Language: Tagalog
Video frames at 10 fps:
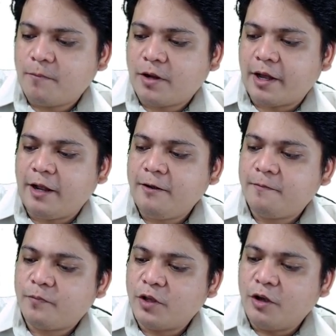Okay?
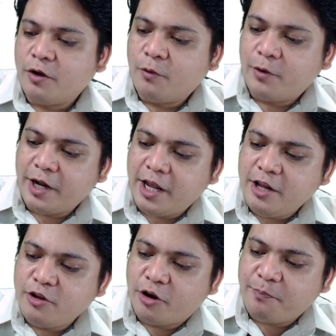
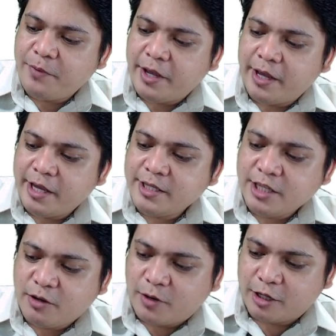Wherein your P is
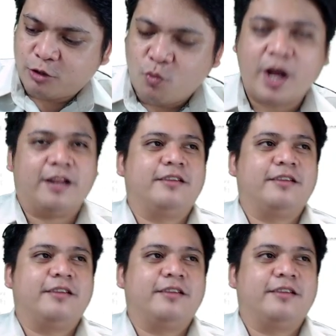equal to 1.